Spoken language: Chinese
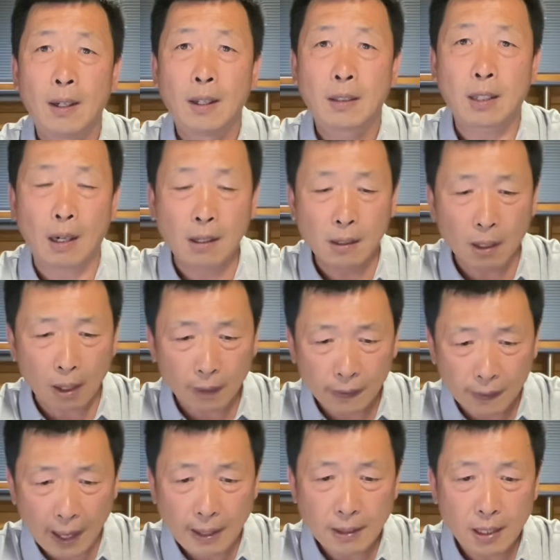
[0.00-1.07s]
整个
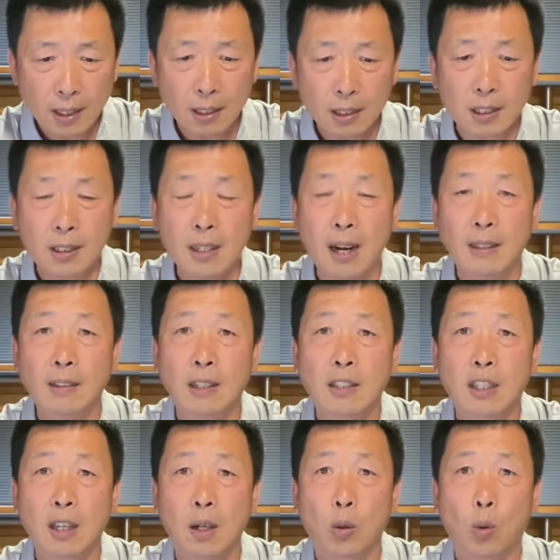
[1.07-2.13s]
三期实验的
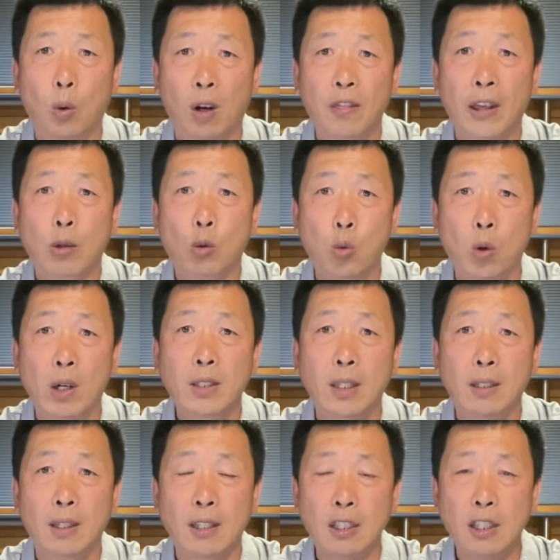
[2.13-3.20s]
结果在国
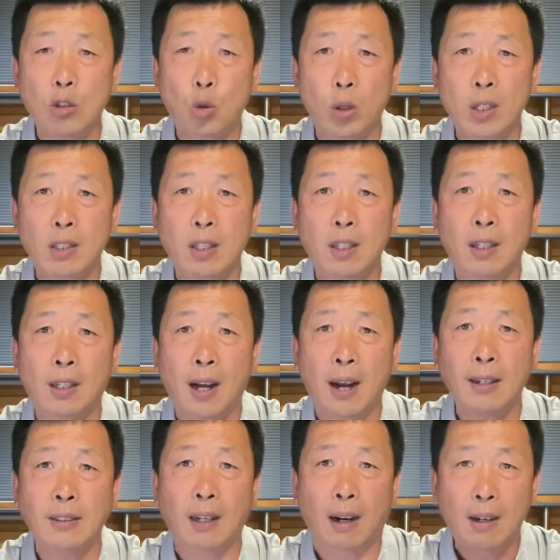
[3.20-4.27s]
际的医学期
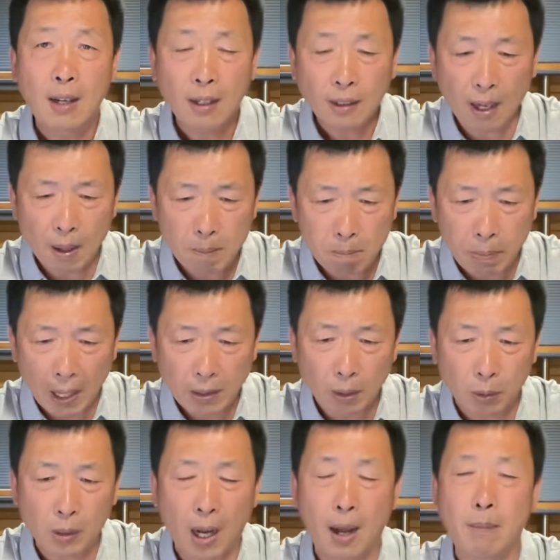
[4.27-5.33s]
刊上根本
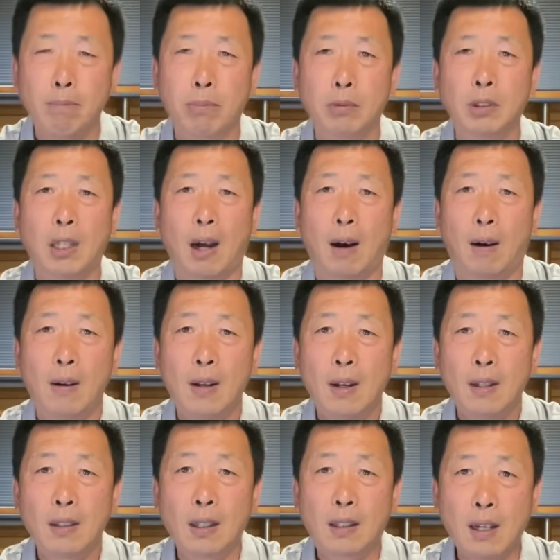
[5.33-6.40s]
就看不到。
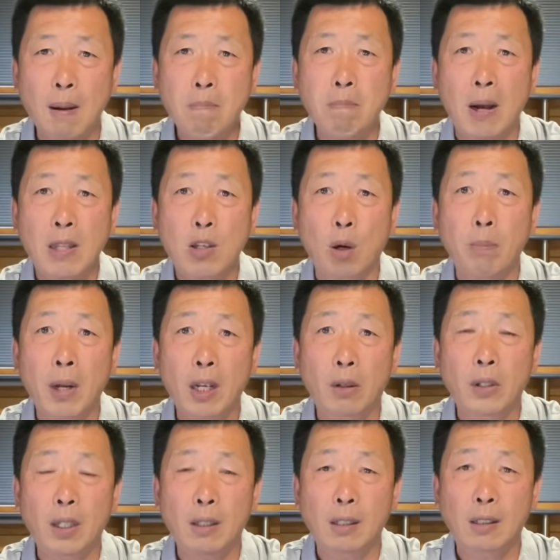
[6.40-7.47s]
你根本就没
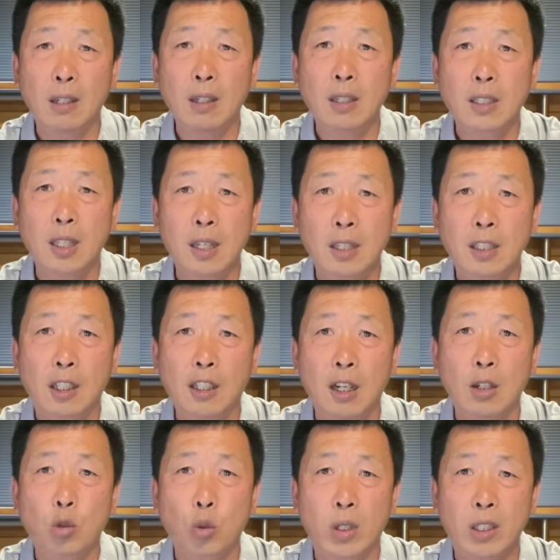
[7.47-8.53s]
有一个科学
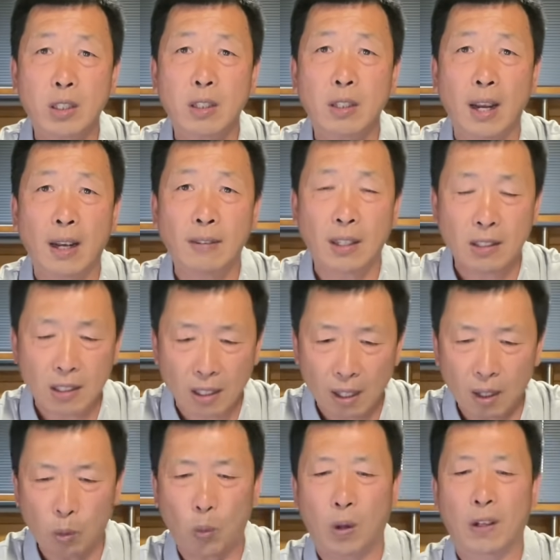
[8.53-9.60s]
科学试验的
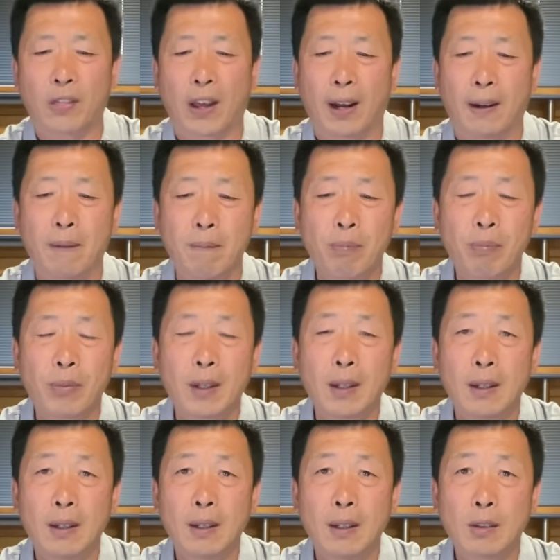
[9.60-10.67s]
结果在，
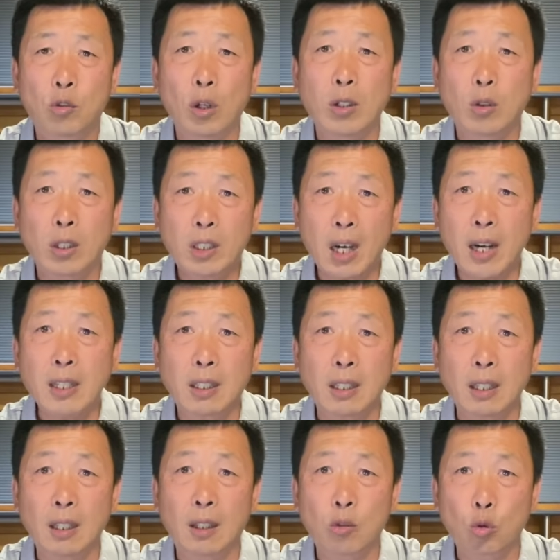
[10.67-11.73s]
所以说这是
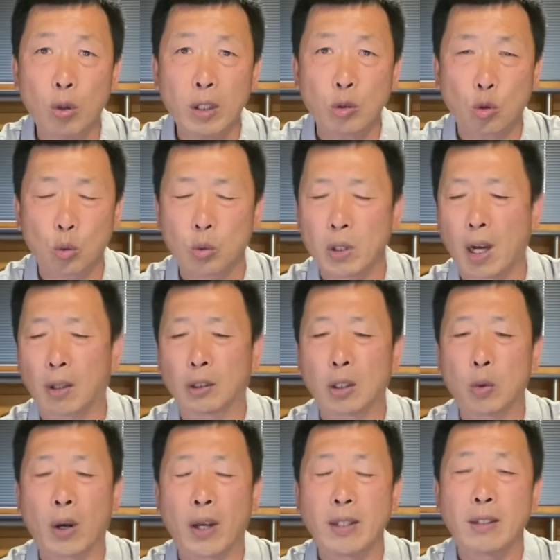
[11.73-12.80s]
一个最主要的
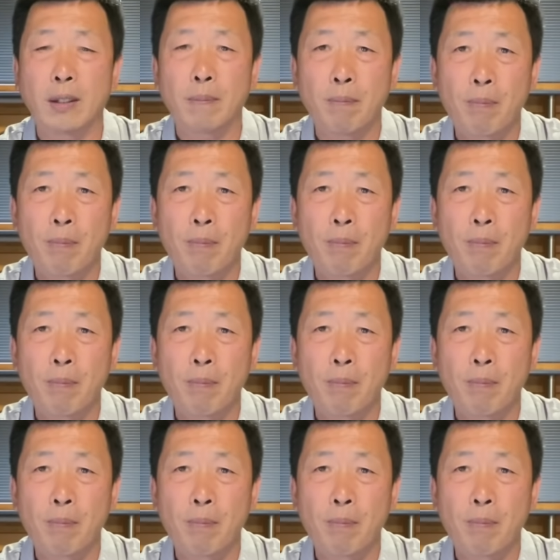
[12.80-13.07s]
原因。